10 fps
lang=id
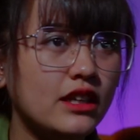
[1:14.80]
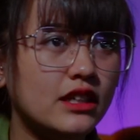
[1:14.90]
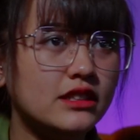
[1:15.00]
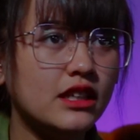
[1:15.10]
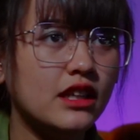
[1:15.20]
dulu
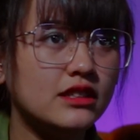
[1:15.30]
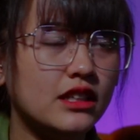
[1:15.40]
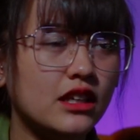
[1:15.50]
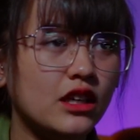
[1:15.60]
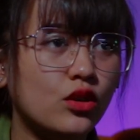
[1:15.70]
kan
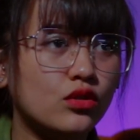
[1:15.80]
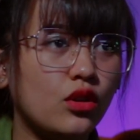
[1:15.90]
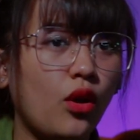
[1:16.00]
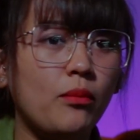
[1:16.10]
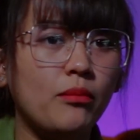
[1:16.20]
kecil sering
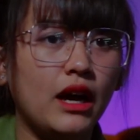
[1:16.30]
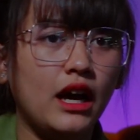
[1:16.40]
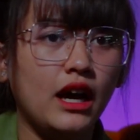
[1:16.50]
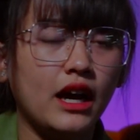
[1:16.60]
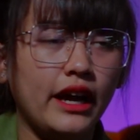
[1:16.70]
ikut
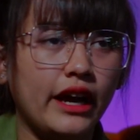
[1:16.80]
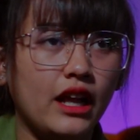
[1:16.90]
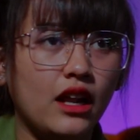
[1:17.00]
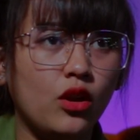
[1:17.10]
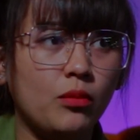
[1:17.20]
lomba kayak